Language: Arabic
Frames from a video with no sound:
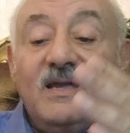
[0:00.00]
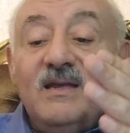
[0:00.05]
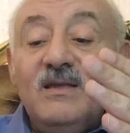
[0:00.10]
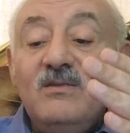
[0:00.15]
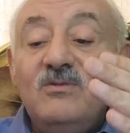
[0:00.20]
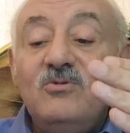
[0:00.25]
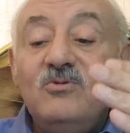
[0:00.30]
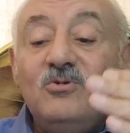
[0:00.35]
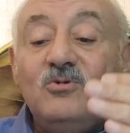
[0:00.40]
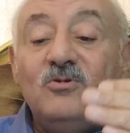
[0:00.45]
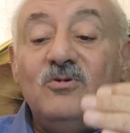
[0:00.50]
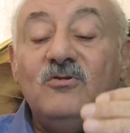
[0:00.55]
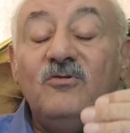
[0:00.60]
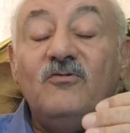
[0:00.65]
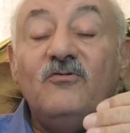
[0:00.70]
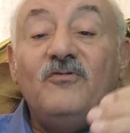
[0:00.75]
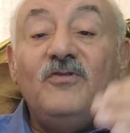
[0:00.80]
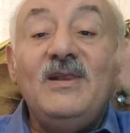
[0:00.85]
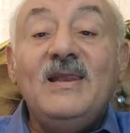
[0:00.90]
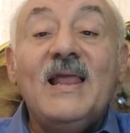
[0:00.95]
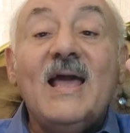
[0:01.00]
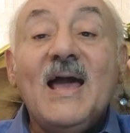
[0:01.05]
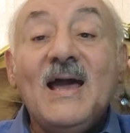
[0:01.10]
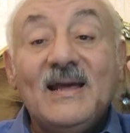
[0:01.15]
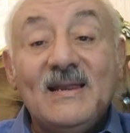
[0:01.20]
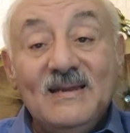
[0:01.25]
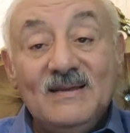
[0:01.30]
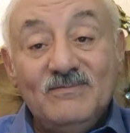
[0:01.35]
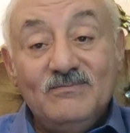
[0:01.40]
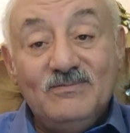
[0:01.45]
انه في
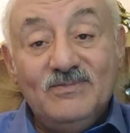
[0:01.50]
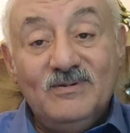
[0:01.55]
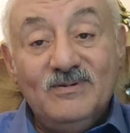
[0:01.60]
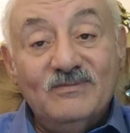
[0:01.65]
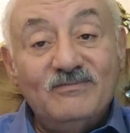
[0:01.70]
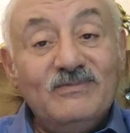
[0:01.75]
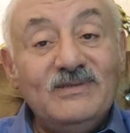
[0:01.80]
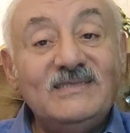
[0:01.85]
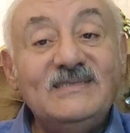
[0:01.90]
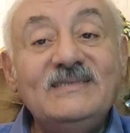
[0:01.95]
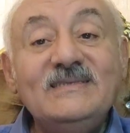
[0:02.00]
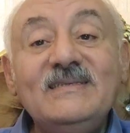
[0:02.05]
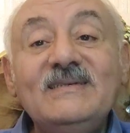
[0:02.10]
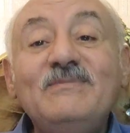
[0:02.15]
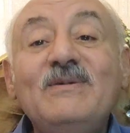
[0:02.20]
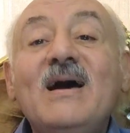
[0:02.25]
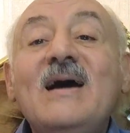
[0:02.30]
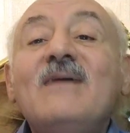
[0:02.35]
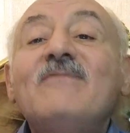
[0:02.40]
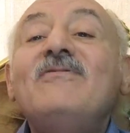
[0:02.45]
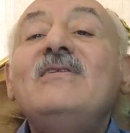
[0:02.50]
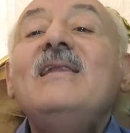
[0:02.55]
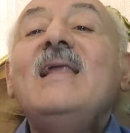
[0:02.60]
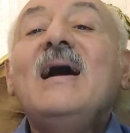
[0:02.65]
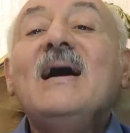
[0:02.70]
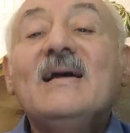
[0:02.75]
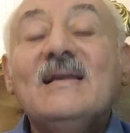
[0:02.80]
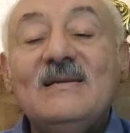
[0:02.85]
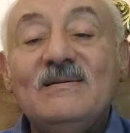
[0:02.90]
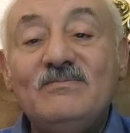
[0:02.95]
الاغلب بس دي بقى في
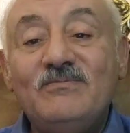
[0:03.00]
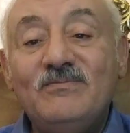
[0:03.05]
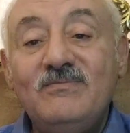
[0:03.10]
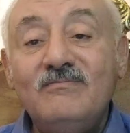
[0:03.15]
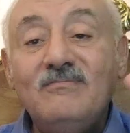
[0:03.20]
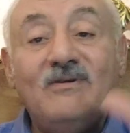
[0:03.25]
الاغلب